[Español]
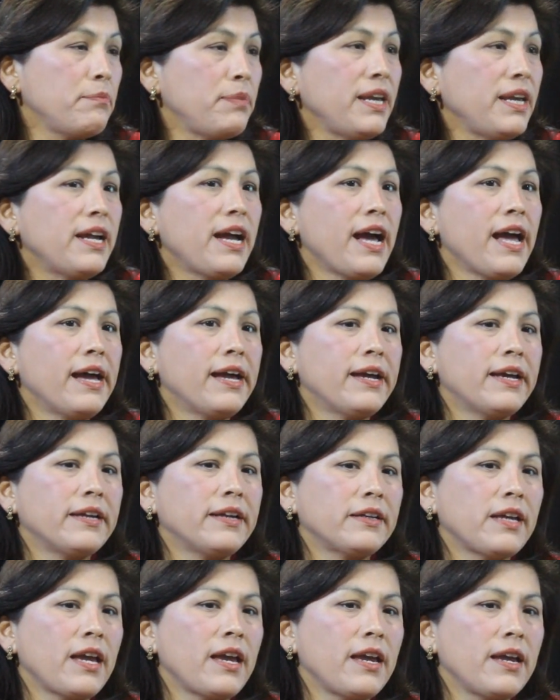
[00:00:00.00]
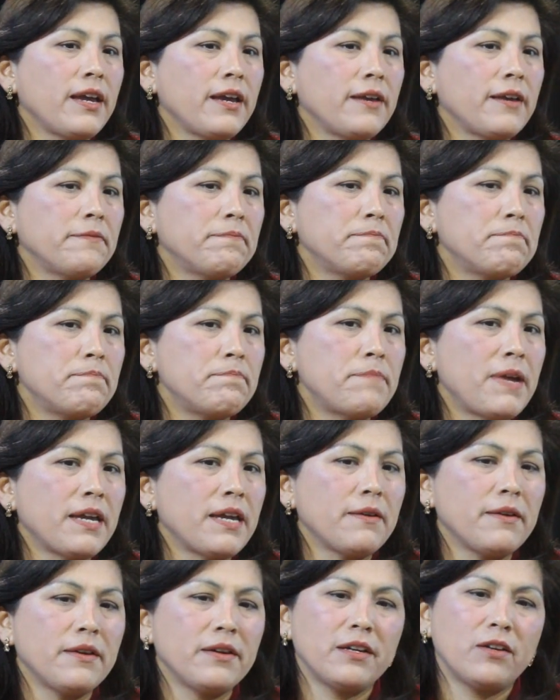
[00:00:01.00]
implica eh,
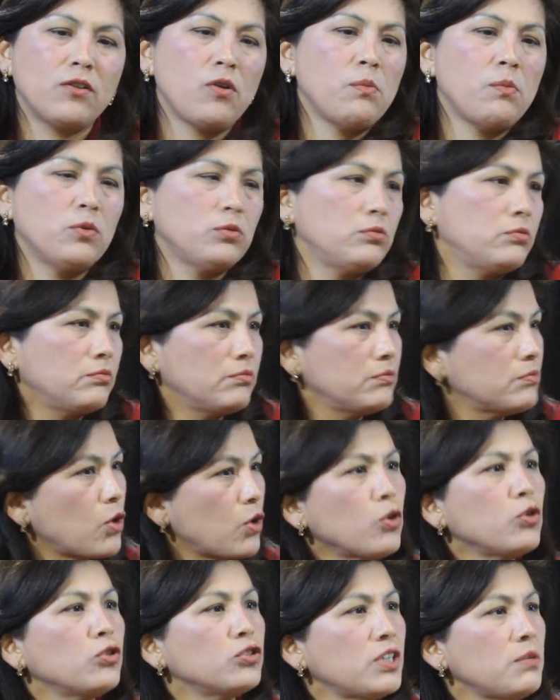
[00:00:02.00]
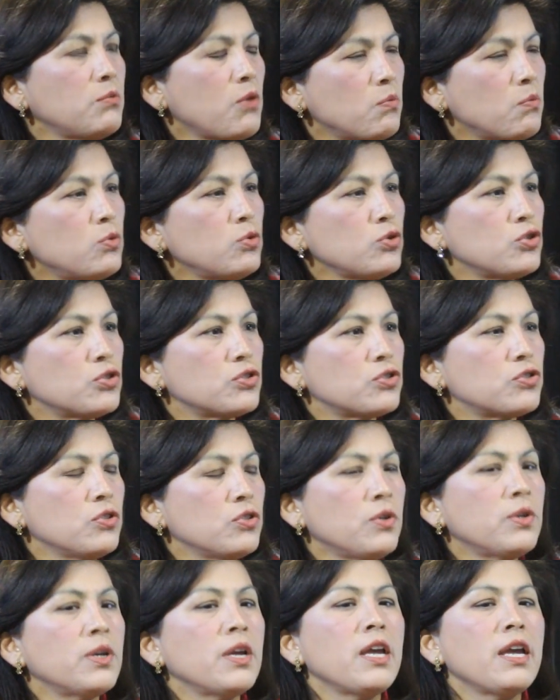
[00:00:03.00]
eh, como conocemos muchos,
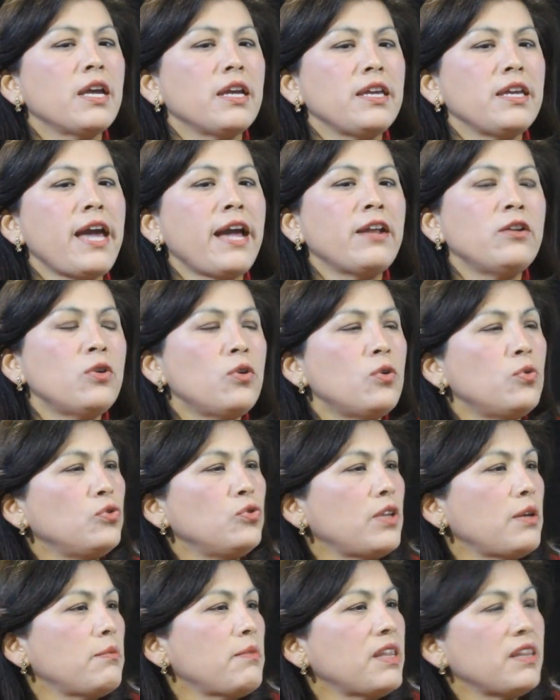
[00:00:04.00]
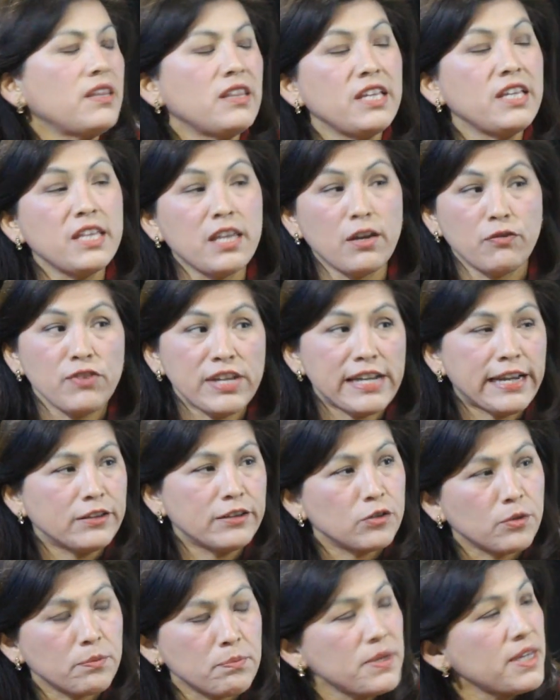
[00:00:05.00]
¿no? Ya no un tema ni de
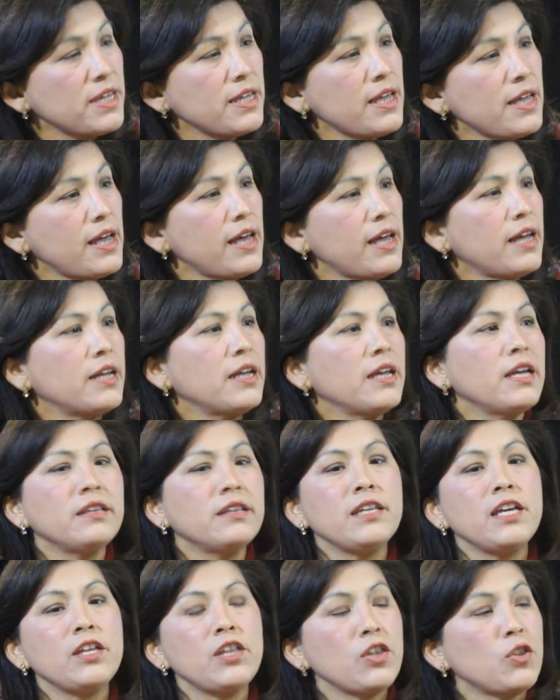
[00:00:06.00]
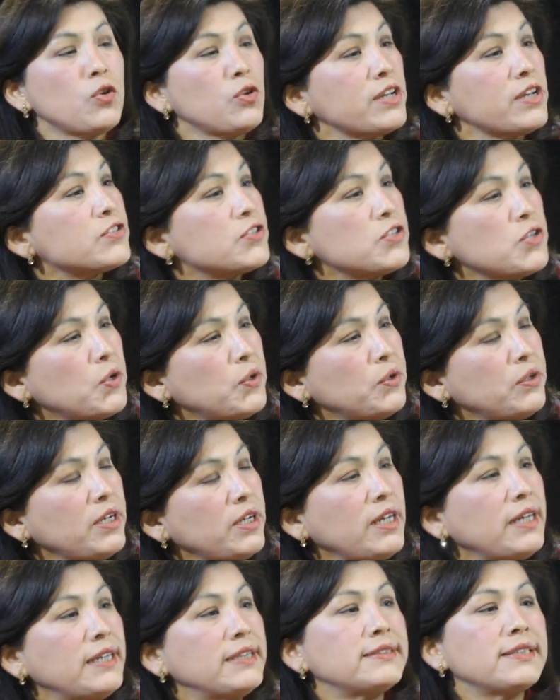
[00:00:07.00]
filantropía, ni de
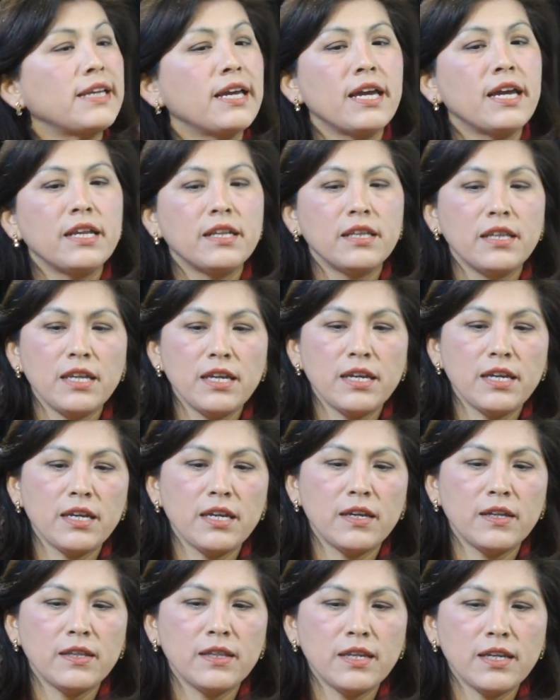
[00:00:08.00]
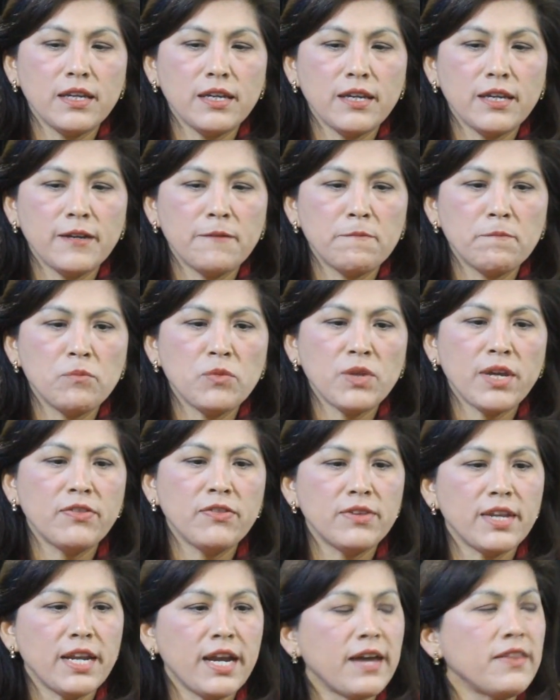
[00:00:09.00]
donaciones, ni, ni, ni
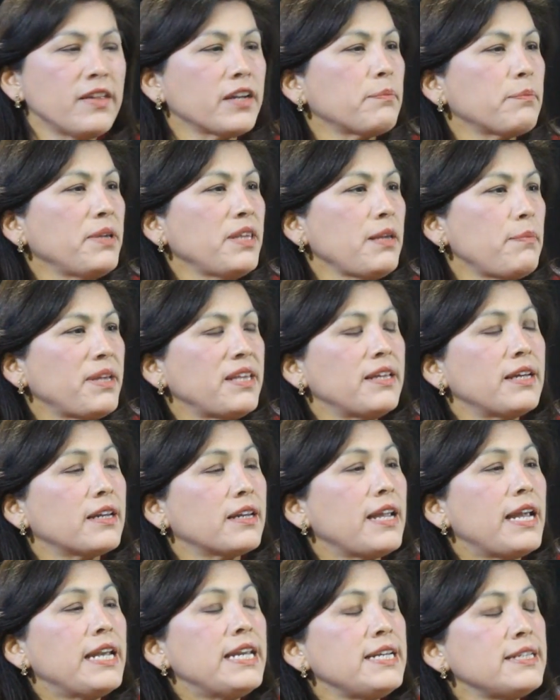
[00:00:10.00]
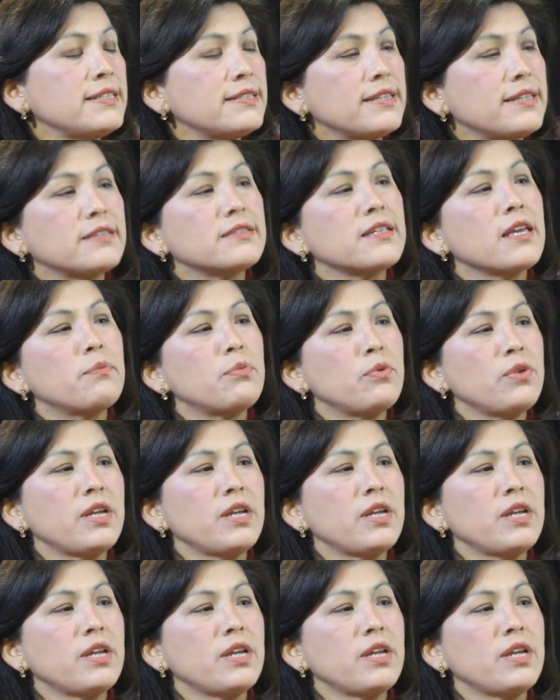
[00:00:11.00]
entregas de repente paternalistas que